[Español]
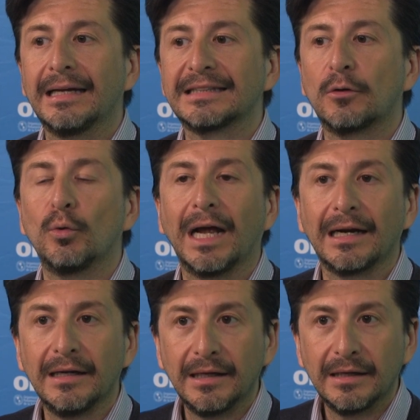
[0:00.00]

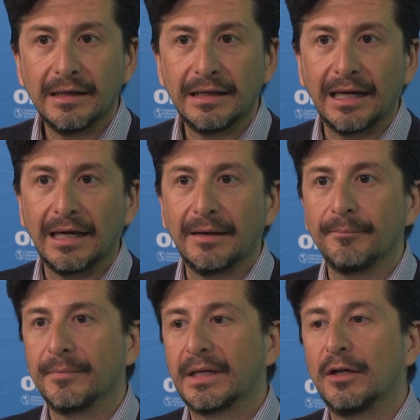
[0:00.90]
asegurar la,
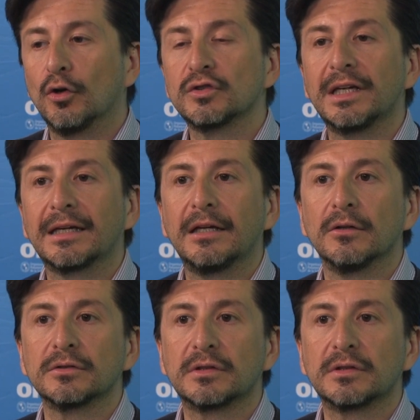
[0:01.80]
mm, que, no se, que,